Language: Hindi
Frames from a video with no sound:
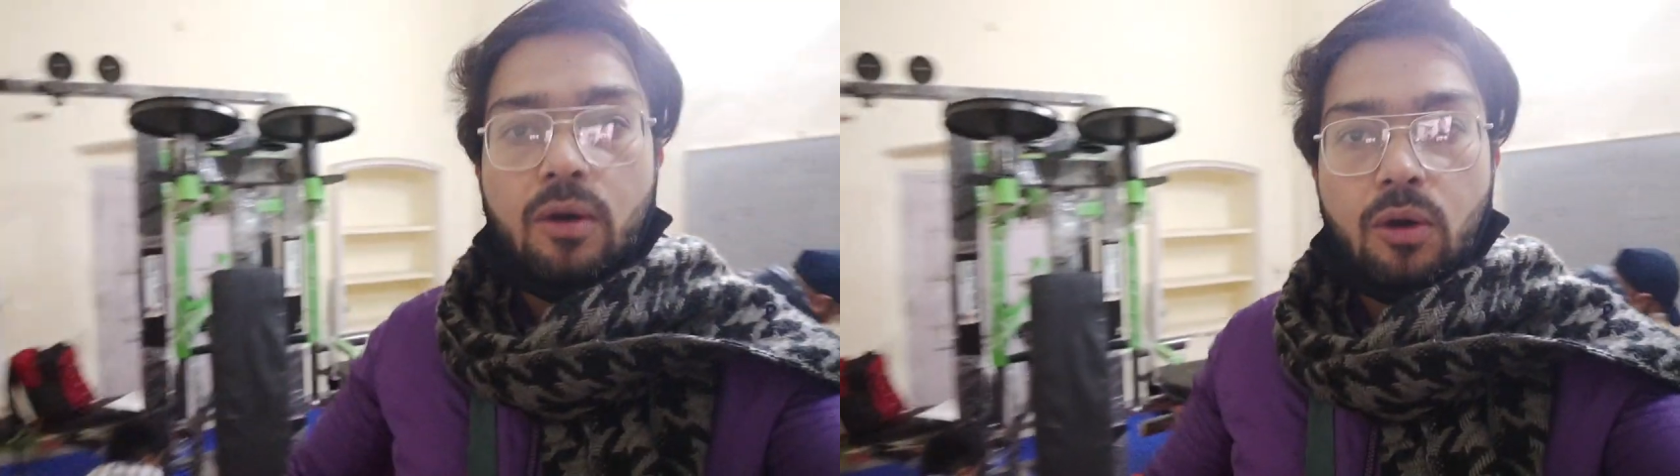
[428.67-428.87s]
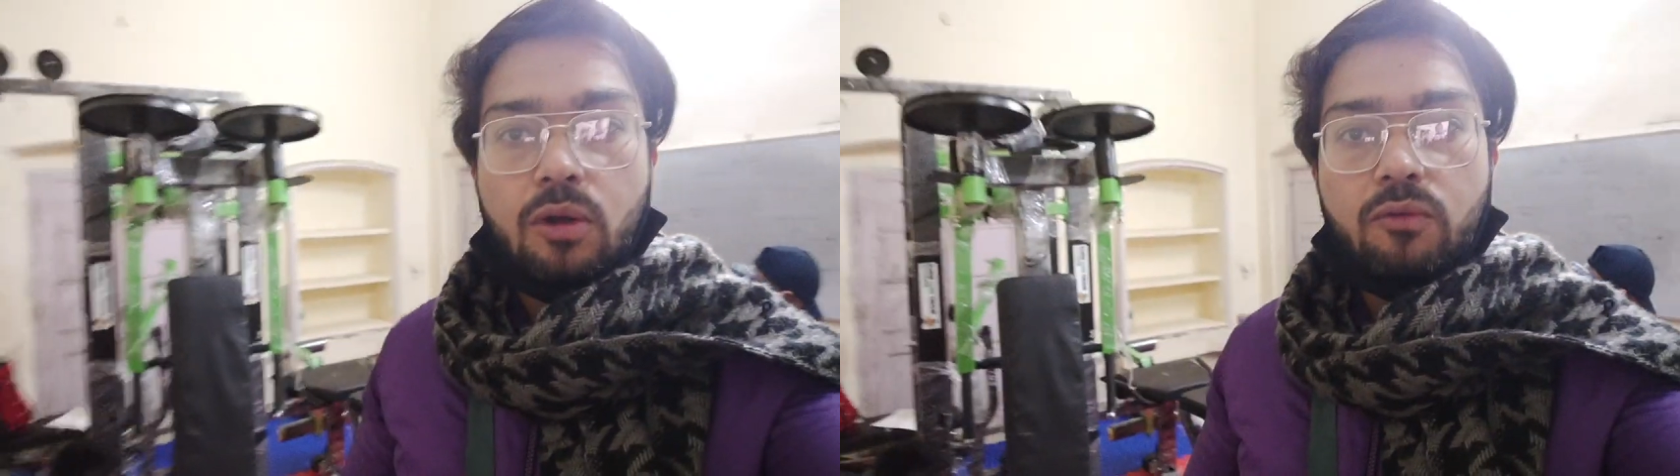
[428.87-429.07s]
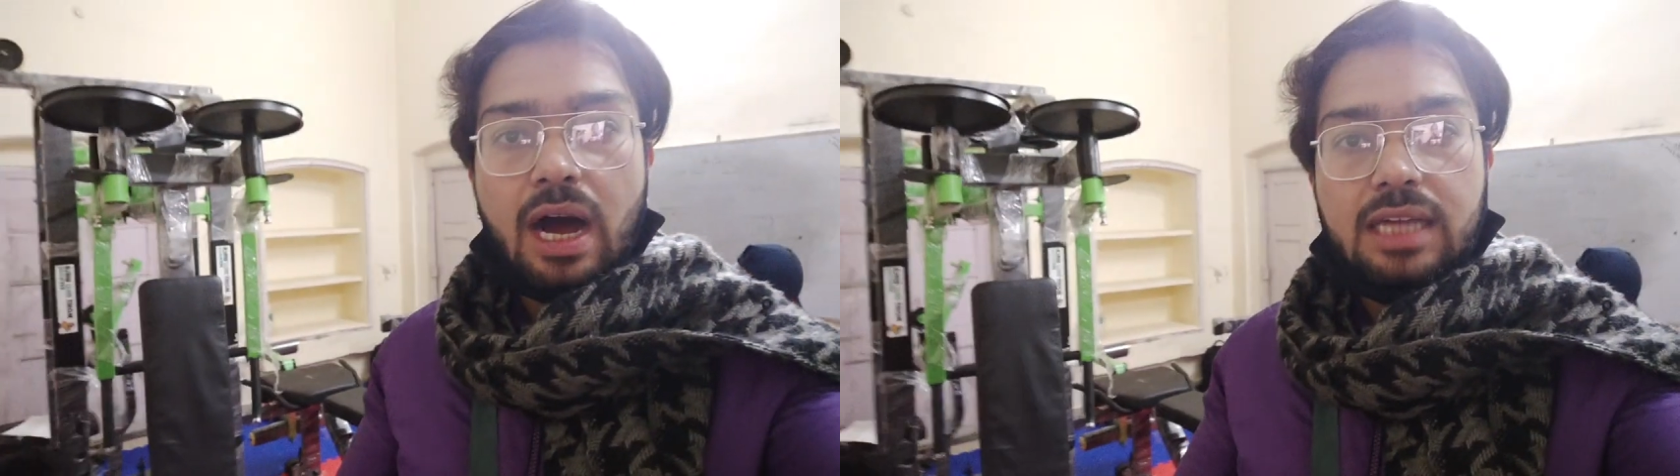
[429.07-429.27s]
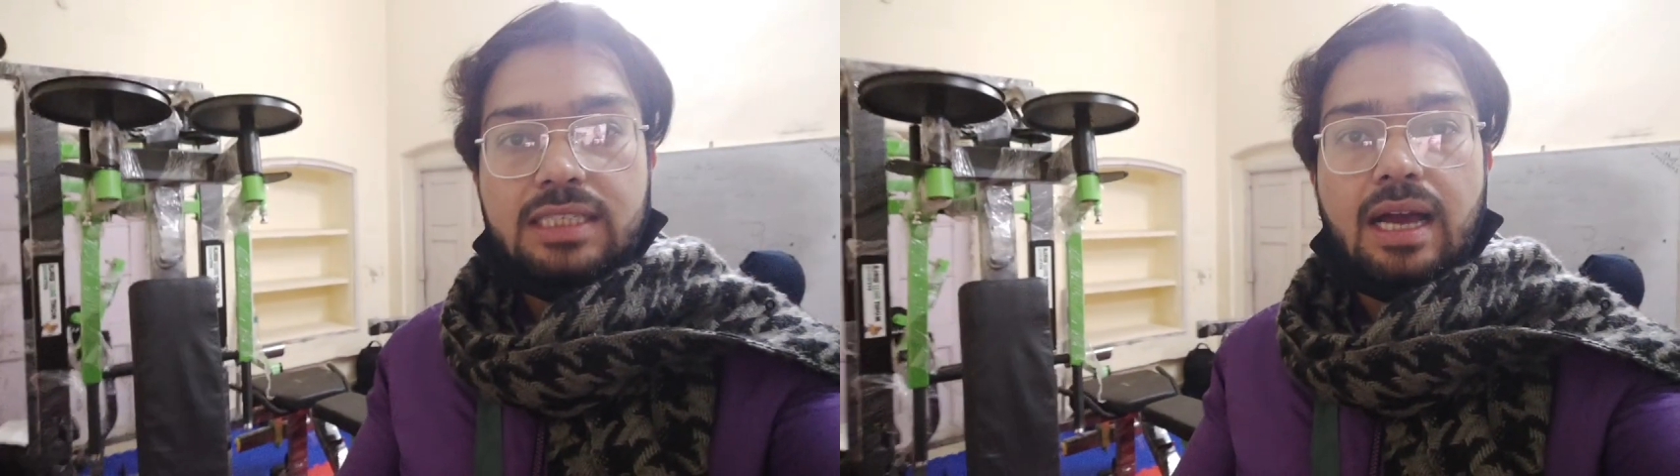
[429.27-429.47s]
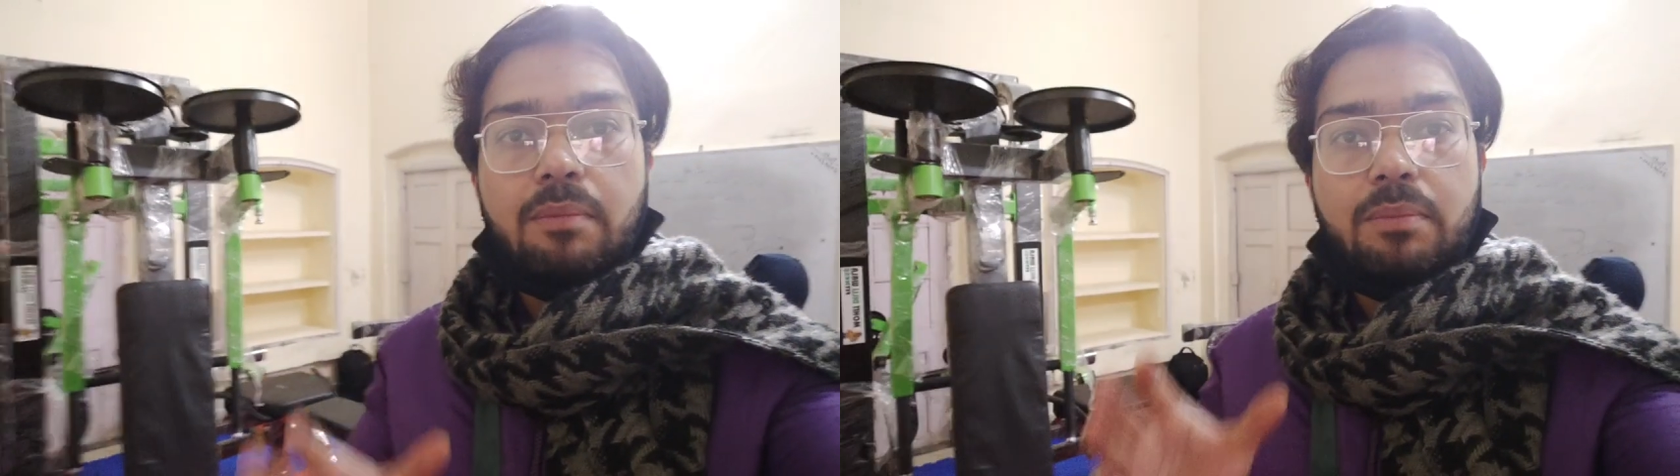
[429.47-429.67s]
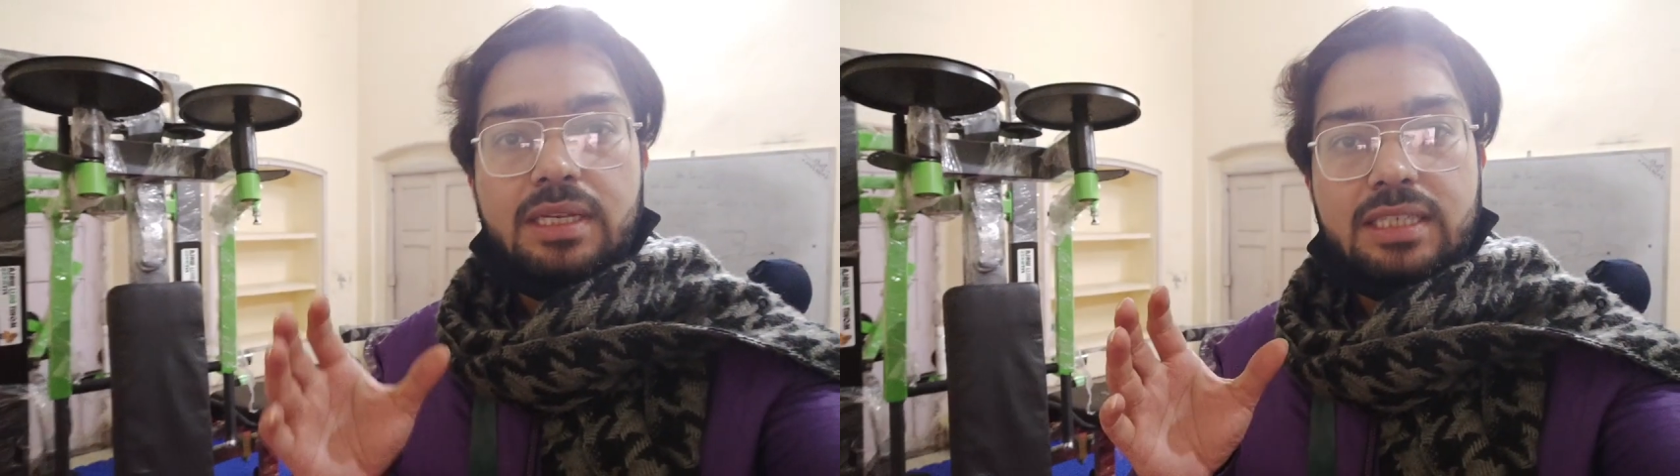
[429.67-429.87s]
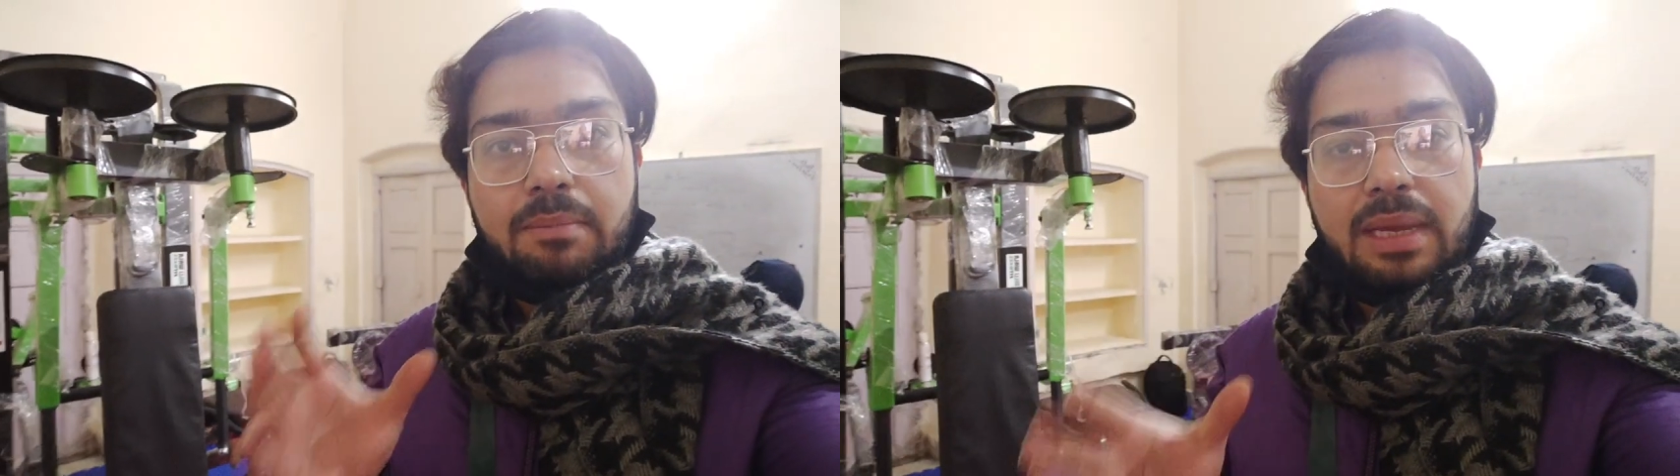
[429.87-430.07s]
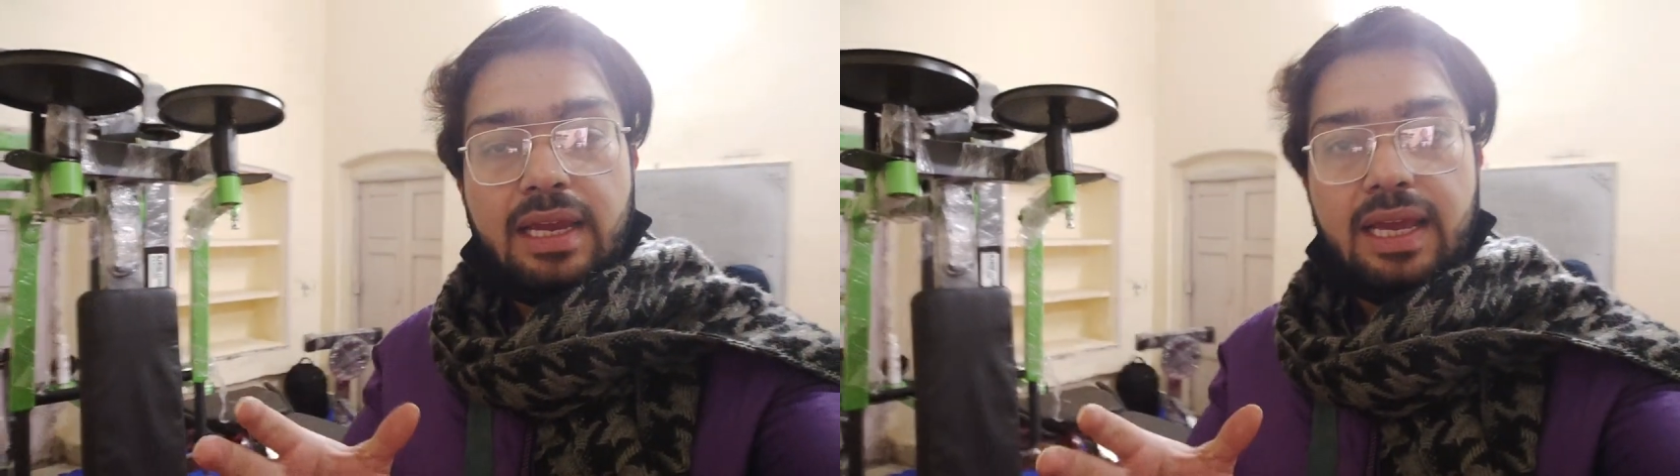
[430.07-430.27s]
और वहाँ से आप मेरे से मिल